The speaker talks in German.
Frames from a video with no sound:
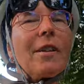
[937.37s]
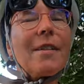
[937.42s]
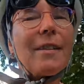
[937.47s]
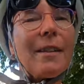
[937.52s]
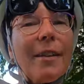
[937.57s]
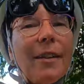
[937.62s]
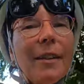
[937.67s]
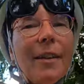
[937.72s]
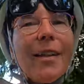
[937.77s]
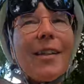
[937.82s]

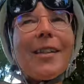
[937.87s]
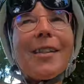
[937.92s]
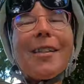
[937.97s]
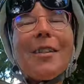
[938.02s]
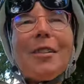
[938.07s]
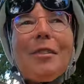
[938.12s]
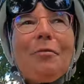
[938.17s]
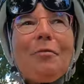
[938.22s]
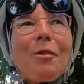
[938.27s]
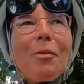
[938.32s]
was
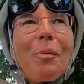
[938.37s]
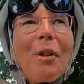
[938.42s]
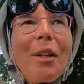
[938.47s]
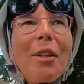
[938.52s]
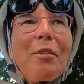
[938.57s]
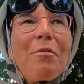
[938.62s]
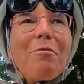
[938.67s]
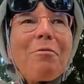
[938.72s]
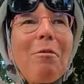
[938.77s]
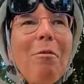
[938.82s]
gegessen von
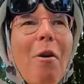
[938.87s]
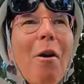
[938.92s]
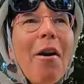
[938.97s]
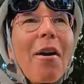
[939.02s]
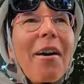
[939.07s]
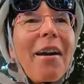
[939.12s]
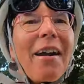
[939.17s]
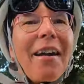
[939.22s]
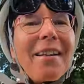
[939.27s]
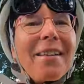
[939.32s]
meinen
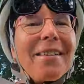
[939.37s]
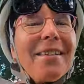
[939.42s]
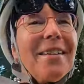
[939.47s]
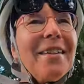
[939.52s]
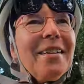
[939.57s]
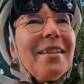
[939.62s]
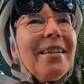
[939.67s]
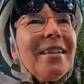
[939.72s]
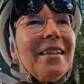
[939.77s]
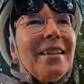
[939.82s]
Vorräten.
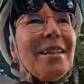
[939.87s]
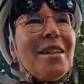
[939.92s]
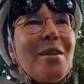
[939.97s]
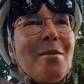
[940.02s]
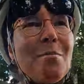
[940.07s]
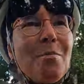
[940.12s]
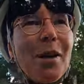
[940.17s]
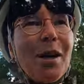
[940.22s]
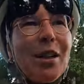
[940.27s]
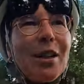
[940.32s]

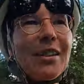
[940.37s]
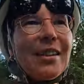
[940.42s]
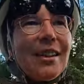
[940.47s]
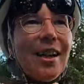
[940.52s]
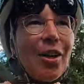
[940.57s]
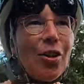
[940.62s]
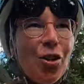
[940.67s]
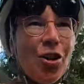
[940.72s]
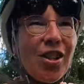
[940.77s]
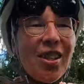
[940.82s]
Meine
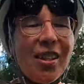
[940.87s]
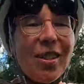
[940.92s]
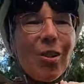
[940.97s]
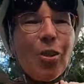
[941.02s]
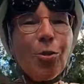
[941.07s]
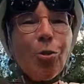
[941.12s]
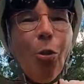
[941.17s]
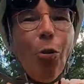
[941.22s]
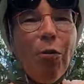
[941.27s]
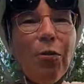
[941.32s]
Taschen
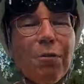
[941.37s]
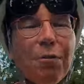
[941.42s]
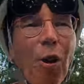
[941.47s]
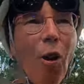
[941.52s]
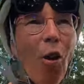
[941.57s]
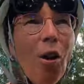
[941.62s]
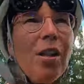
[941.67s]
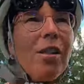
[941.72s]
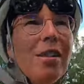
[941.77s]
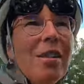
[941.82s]
sind so
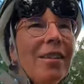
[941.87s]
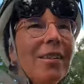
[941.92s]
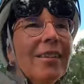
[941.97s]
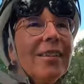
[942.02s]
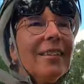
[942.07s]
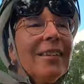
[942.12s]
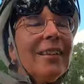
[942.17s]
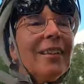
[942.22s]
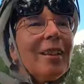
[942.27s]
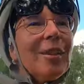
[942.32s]
voll.
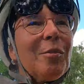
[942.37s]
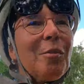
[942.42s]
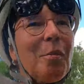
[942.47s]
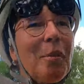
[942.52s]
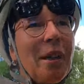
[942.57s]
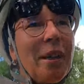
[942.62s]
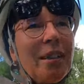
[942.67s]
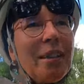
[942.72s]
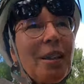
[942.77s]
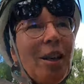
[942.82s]
Ich habe
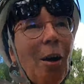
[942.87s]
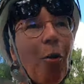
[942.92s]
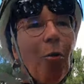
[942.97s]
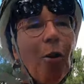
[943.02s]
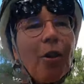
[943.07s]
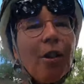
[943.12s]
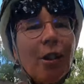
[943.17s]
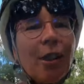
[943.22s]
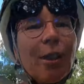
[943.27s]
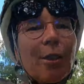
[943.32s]
im Edeka
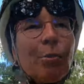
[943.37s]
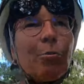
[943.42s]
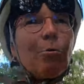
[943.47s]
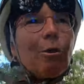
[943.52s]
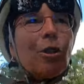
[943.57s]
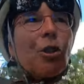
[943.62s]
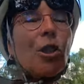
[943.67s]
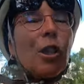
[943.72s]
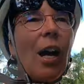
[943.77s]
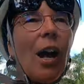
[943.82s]
ordentlich
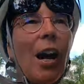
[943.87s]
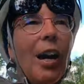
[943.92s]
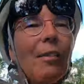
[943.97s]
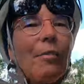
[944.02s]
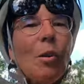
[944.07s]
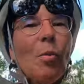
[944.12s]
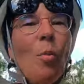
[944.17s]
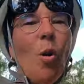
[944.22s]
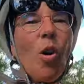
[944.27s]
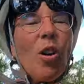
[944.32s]

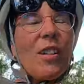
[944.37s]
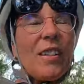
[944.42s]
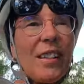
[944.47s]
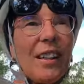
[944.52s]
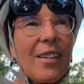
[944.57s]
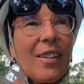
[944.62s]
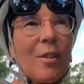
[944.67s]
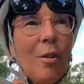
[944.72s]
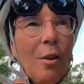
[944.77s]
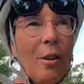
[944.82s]
zugeschlagen, weil morgen ist
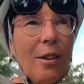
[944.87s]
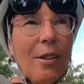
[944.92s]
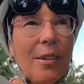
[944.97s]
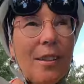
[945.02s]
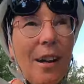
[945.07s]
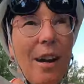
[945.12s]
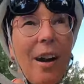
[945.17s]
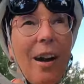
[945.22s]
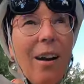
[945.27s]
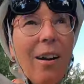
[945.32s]
ja
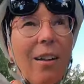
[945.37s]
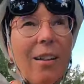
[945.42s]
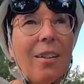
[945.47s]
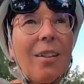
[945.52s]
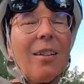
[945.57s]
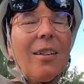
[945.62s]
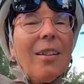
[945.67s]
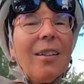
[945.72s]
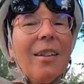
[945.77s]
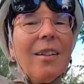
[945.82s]
Sonntag.
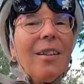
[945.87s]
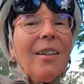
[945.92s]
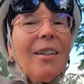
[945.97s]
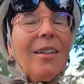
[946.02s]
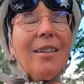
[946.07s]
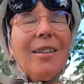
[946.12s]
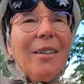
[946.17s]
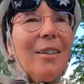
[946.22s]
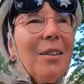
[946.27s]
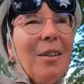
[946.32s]

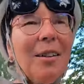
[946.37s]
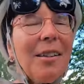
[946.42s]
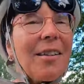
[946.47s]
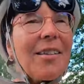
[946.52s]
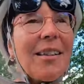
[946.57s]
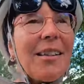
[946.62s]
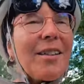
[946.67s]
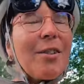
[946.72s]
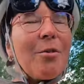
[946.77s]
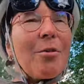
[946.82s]
Äh,
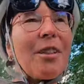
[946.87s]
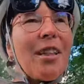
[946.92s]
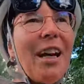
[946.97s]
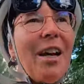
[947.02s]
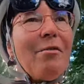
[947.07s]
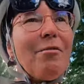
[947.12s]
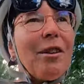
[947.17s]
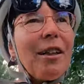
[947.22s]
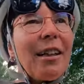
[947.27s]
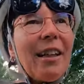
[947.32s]
das hätte ich
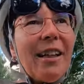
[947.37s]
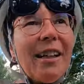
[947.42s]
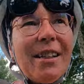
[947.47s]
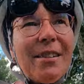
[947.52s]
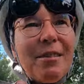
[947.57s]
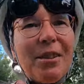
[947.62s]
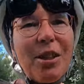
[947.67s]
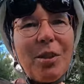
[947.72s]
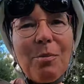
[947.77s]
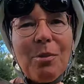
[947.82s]
total
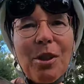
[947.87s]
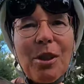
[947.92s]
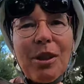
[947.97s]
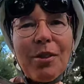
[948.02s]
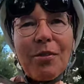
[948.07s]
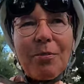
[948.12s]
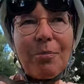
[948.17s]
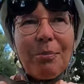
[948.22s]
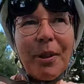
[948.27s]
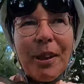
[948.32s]
vergessen, wenn ich
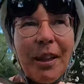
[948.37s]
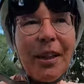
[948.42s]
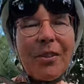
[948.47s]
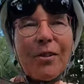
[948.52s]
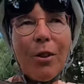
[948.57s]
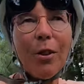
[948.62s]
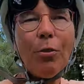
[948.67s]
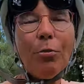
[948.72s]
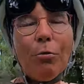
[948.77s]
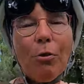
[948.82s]
mich bei der
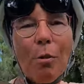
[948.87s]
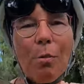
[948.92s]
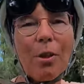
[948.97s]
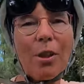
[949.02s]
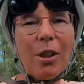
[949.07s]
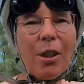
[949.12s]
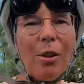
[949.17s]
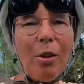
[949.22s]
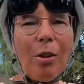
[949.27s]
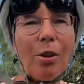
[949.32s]
Sonnenuhr
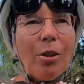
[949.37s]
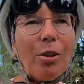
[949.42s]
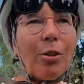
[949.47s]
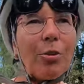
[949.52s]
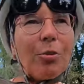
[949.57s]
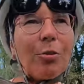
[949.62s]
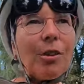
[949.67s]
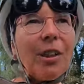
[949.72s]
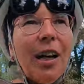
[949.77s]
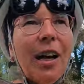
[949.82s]
mit den Leuten
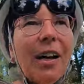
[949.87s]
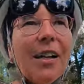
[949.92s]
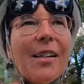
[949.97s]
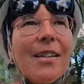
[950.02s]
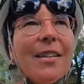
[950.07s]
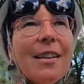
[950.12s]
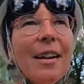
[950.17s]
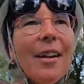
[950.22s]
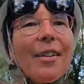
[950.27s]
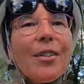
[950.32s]
dort
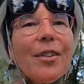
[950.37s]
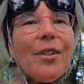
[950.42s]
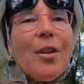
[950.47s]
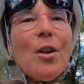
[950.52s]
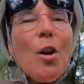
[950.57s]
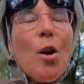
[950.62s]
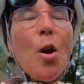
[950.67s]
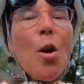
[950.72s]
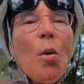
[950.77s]
unterhalten hätte.